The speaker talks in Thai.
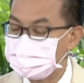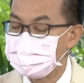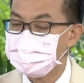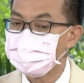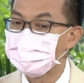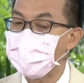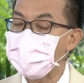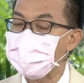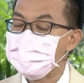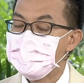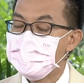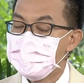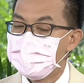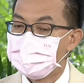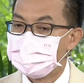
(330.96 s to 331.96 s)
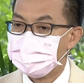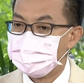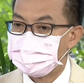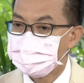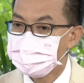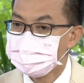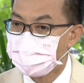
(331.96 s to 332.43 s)
ตัดหรือว่า
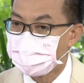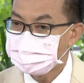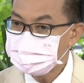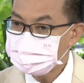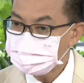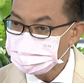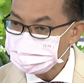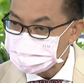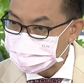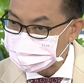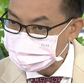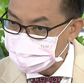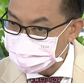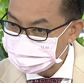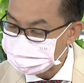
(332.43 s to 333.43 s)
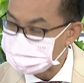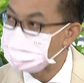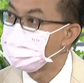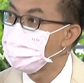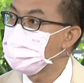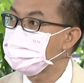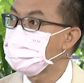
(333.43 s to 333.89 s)
คุณหมอที่เชี่ยวชาญด้านจิ
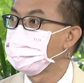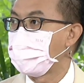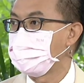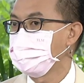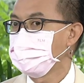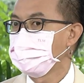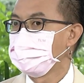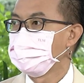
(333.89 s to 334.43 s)
ตเวชเท่านั้น